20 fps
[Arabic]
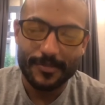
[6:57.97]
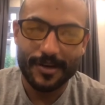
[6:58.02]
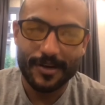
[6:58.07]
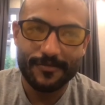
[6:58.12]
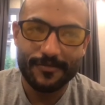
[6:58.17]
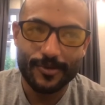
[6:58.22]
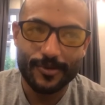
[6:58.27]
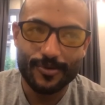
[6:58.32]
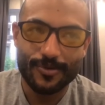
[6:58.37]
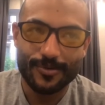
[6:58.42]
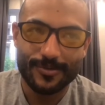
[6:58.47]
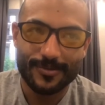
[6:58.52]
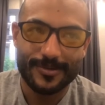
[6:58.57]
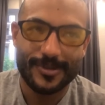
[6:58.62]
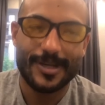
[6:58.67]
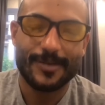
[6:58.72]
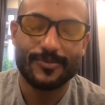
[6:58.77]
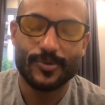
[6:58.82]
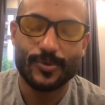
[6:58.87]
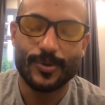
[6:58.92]
برافو
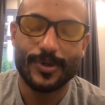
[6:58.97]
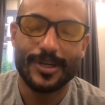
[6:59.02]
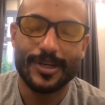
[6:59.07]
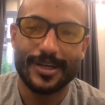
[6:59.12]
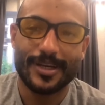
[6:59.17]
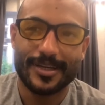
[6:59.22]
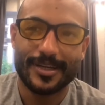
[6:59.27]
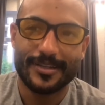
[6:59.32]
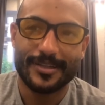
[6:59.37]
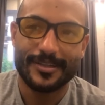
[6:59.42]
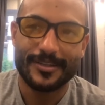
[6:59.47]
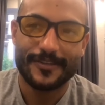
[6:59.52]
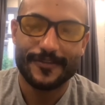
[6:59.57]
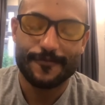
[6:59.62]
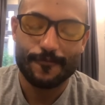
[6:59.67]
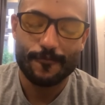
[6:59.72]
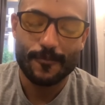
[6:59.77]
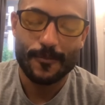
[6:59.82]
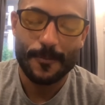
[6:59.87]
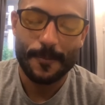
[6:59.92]
الحمد لله يعني
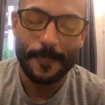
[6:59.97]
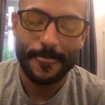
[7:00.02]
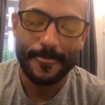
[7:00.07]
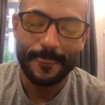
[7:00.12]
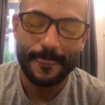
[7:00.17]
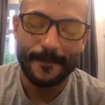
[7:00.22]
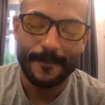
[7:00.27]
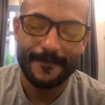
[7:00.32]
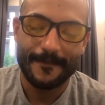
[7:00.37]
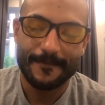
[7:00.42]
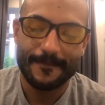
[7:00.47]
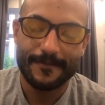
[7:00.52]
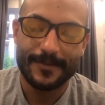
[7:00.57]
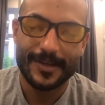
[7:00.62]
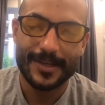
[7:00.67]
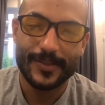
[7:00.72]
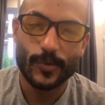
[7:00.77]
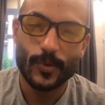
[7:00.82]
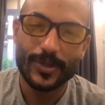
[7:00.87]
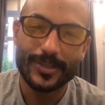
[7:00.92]

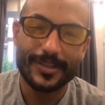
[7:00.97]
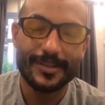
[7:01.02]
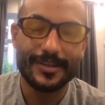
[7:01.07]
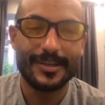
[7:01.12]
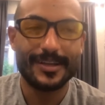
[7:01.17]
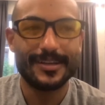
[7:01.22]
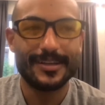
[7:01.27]
فدلوقتي